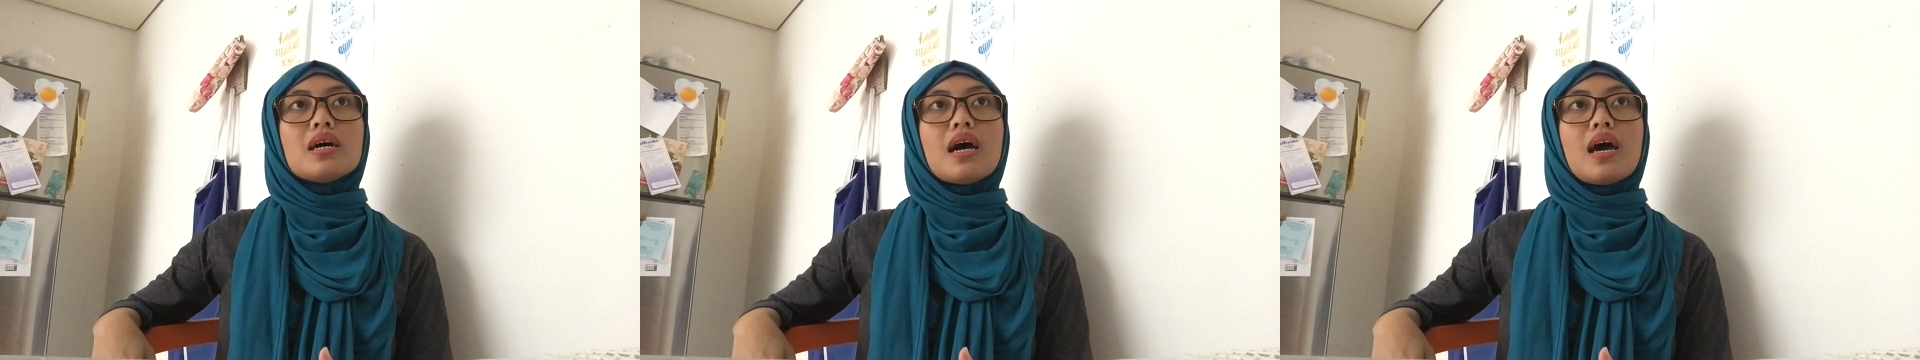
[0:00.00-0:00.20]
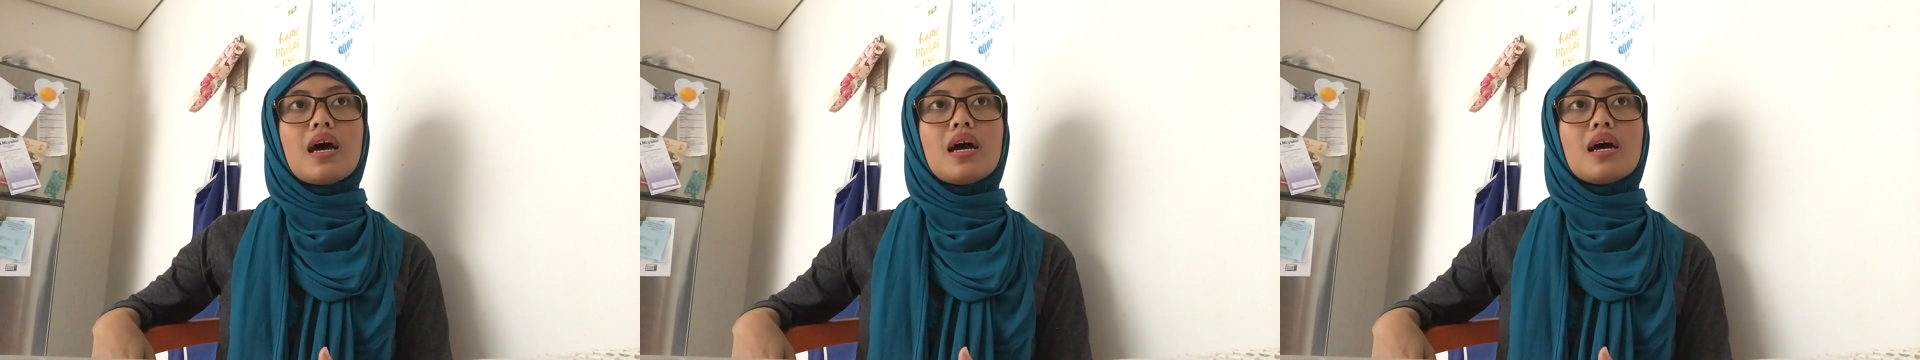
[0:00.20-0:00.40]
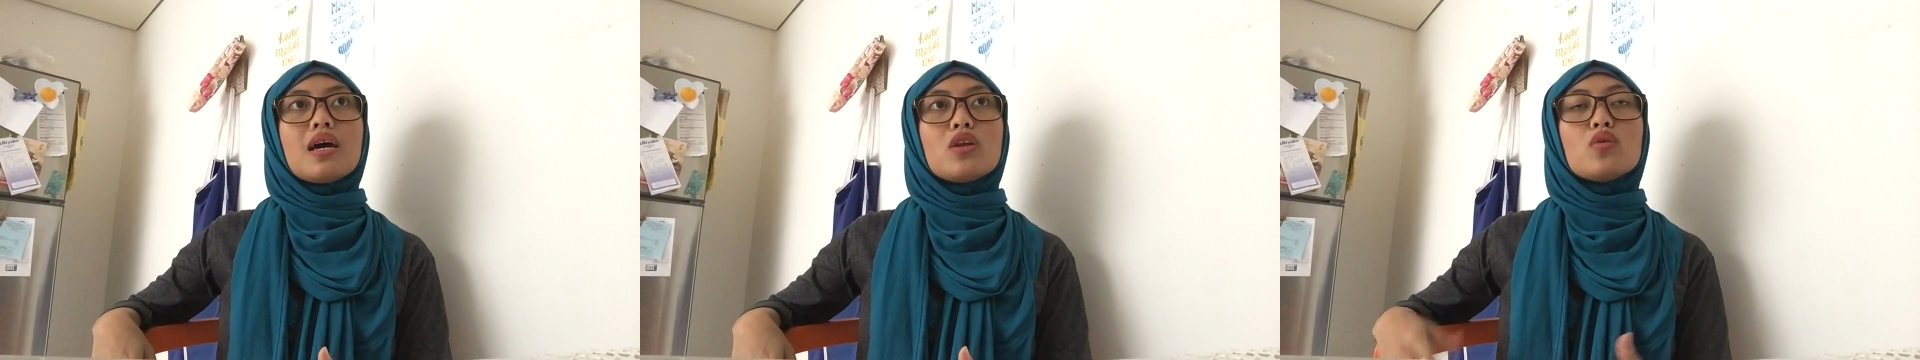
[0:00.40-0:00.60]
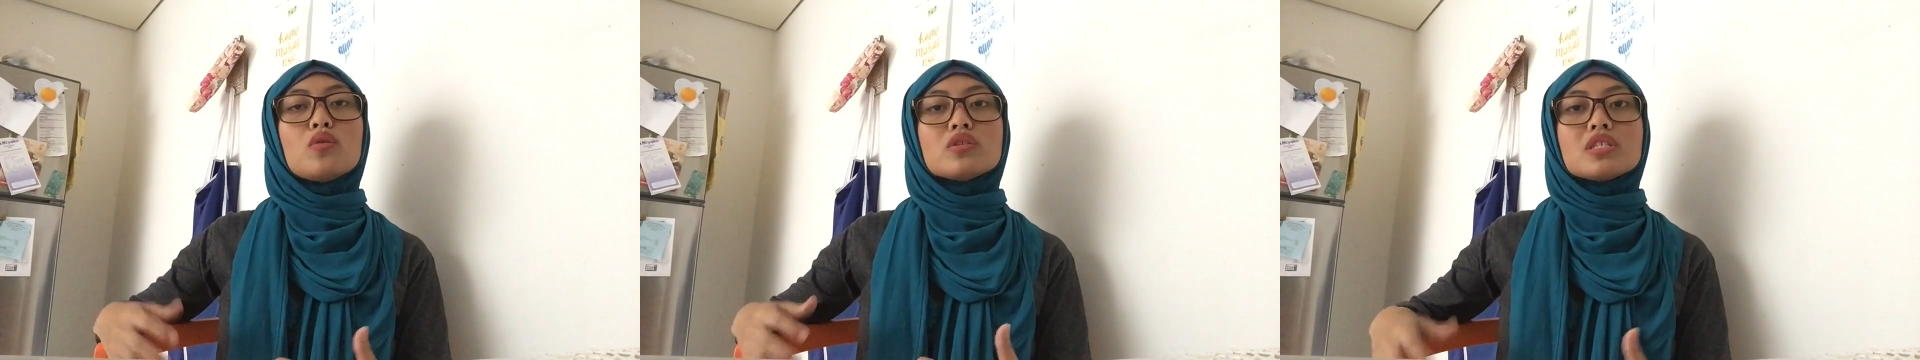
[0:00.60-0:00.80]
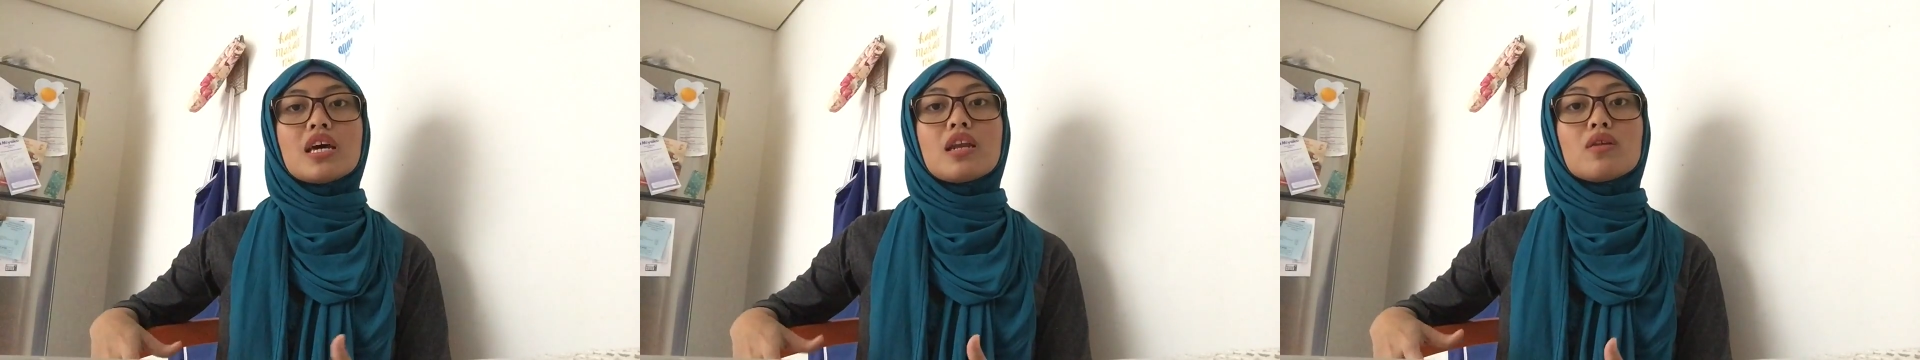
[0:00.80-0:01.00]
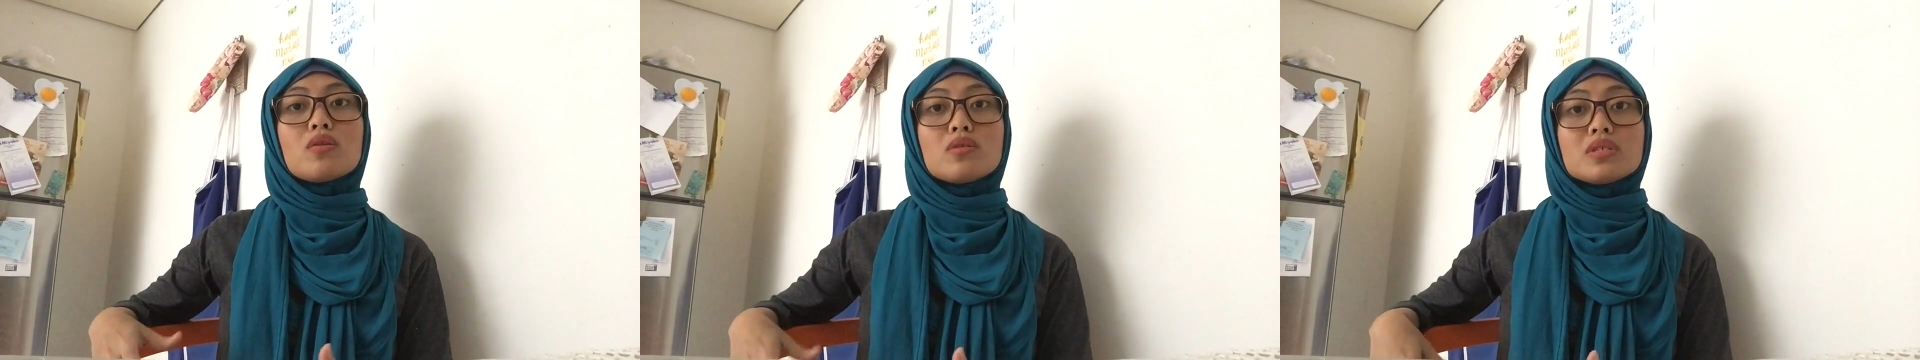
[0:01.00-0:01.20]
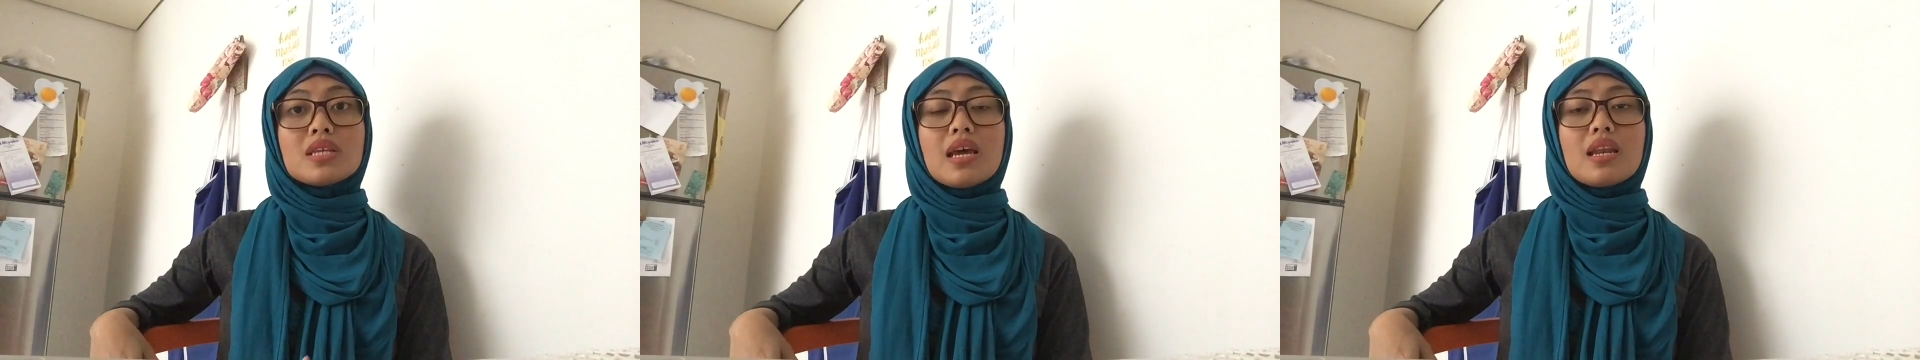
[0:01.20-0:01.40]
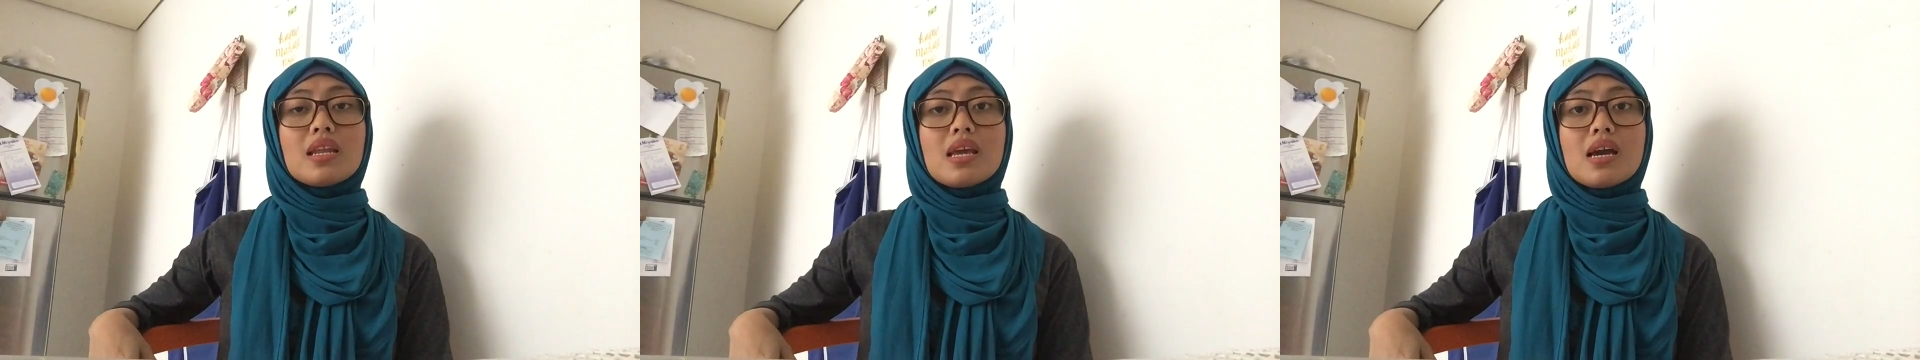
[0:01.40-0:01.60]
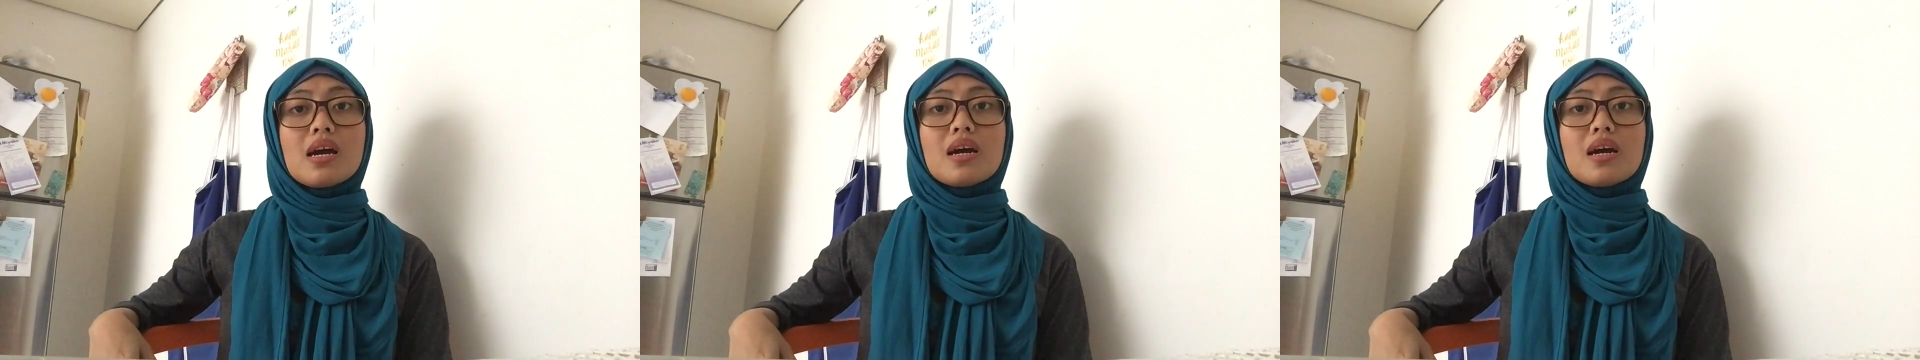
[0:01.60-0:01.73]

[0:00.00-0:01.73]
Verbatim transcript: uh, lulusan-lulusan uh,